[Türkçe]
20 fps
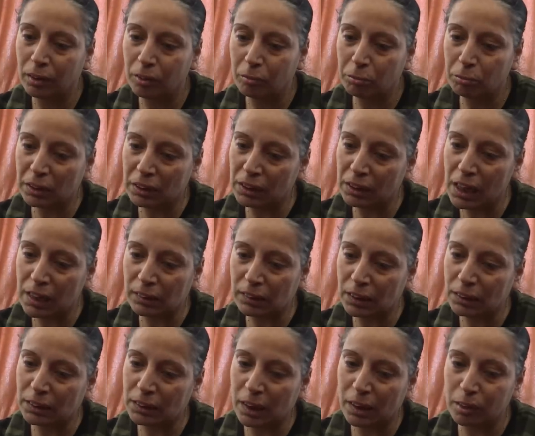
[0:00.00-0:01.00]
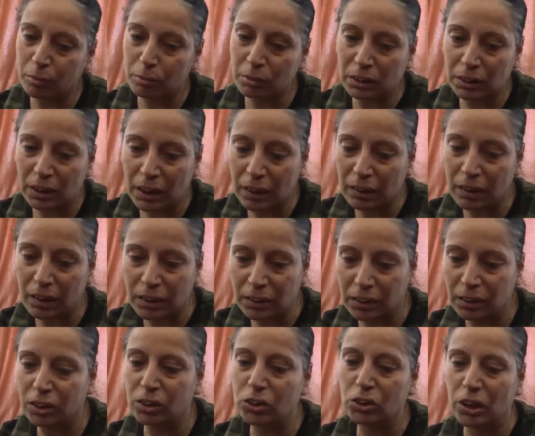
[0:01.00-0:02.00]
bir diğer tesellimiz de
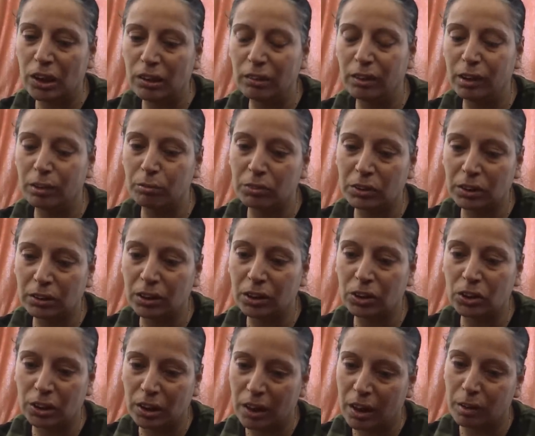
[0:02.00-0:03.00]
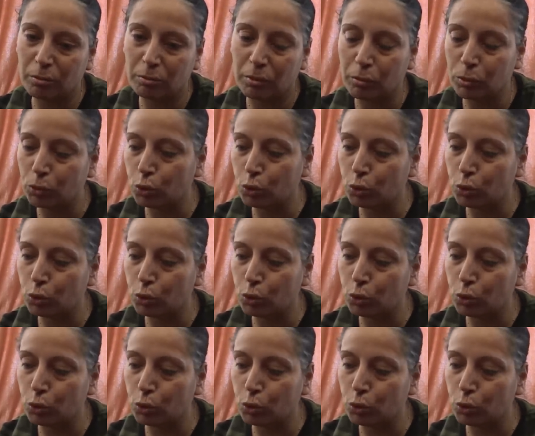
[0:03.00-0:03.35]
enkazdaki canlarımızı da çıkartmamız.